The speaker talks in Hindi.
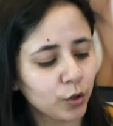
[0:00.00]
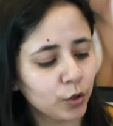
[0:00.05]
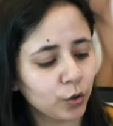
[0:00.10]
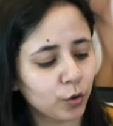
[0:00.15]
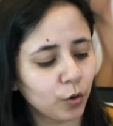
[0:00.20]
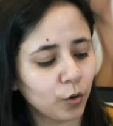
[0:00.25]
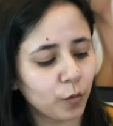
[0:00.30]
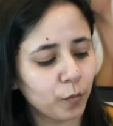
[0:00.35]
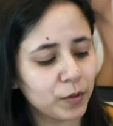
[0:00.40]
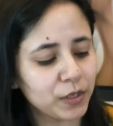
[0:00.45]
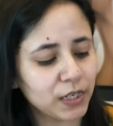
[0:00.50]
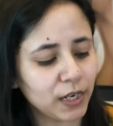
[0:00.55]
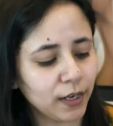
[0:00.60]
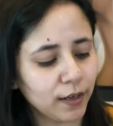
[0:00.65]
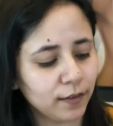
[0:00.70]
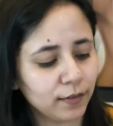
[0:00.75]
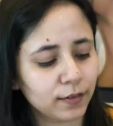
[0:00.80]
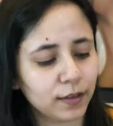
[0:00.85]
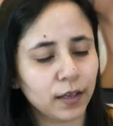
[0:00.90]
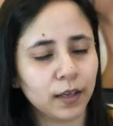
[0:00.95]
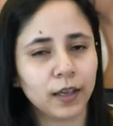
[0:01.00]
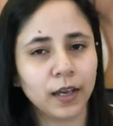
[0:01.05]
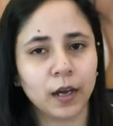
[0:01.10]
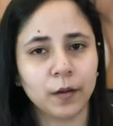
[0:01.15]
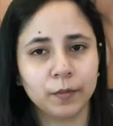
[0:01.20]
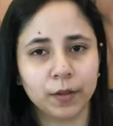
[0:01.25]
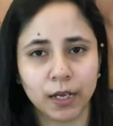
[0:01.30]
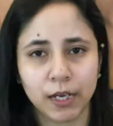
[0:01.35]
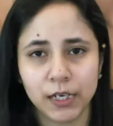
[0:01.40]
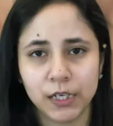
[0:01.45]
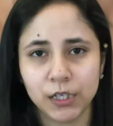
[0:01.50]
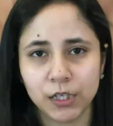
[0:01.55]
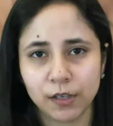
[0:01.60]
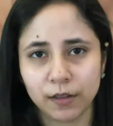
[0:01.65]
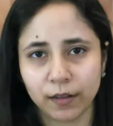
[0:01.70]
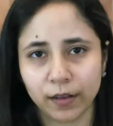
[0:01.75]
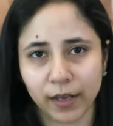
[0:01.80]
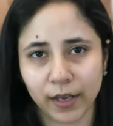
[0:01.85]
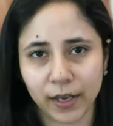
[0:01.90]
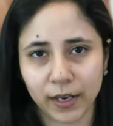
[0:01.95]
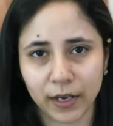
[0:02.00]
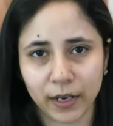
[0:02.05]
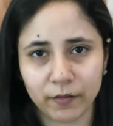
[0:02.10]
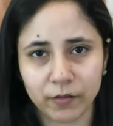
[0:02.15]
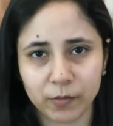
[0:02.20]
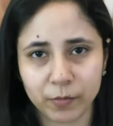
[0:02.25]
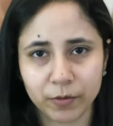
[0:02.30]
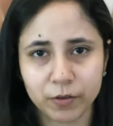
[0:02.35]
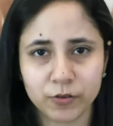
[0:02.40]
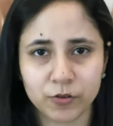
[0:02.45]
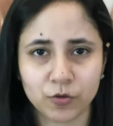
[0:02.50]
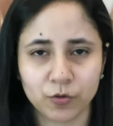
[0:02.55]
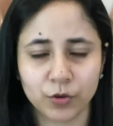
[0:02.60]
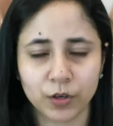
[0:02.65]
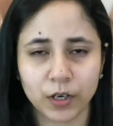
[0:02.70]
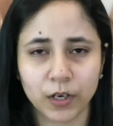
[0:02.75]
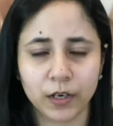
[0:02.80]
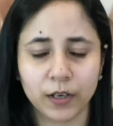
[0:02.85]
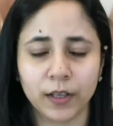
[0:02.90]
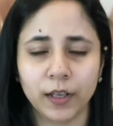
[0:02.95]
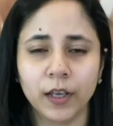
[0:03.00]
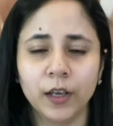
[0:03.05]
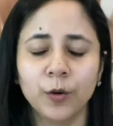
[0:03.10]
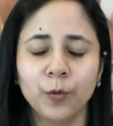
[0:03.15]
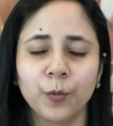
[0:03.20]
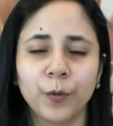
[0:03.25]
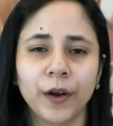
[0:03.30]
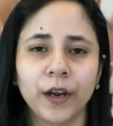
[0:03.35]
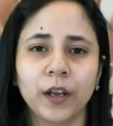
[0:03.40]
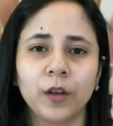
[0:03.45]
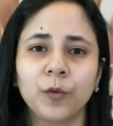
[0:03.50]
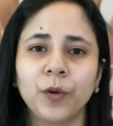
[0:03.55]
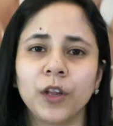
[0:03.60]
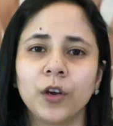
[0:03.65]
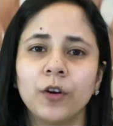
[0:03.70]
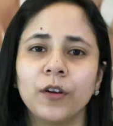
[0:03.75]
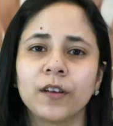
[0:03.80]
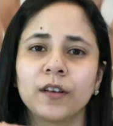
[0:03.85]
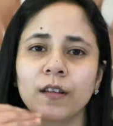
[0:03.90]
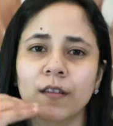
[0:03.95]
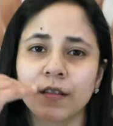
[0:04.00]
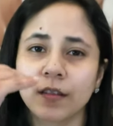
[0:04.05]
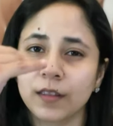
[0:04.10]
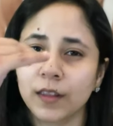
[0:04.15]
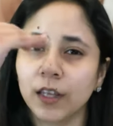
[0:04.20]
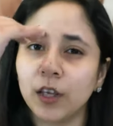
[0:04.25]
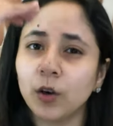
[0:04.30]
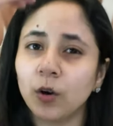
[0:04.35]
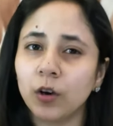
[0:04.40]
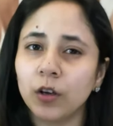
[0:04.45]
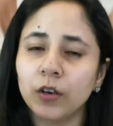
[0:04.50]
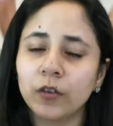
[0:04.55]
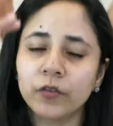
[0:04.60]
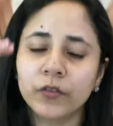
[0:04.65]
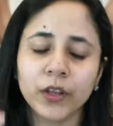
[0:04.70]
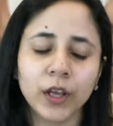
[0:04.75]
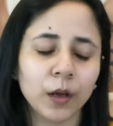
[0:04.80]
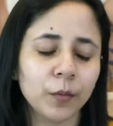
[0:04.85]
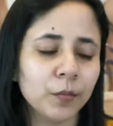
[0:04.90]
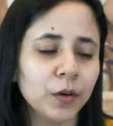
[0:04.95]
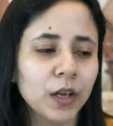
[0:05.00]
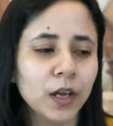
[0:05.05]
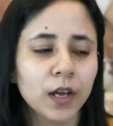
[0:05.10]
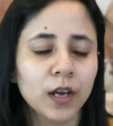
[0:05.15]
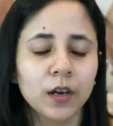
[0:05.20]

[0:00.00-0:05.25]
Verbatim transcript: तो बजाय इसके कि आप सारी चीज़ें एक लेवल पे स्टोर कर दें वे यू के नॉट सी ऑल ऑफ देम